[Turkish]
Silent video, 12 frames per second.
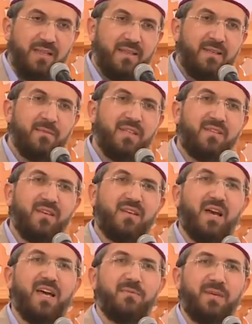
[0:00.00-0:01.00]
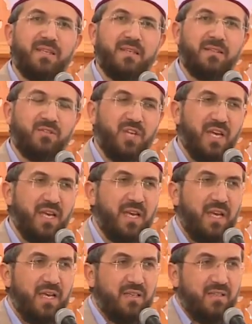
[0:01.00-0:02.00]
Nimeti kaybedince
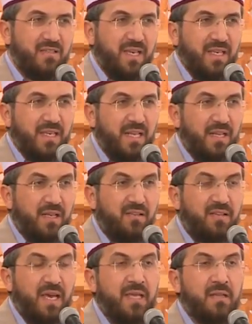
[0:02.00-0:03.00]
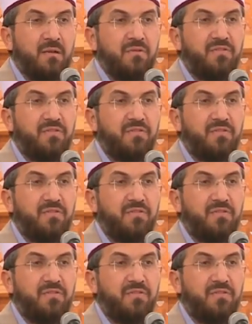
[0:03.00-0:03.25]
zenginlikten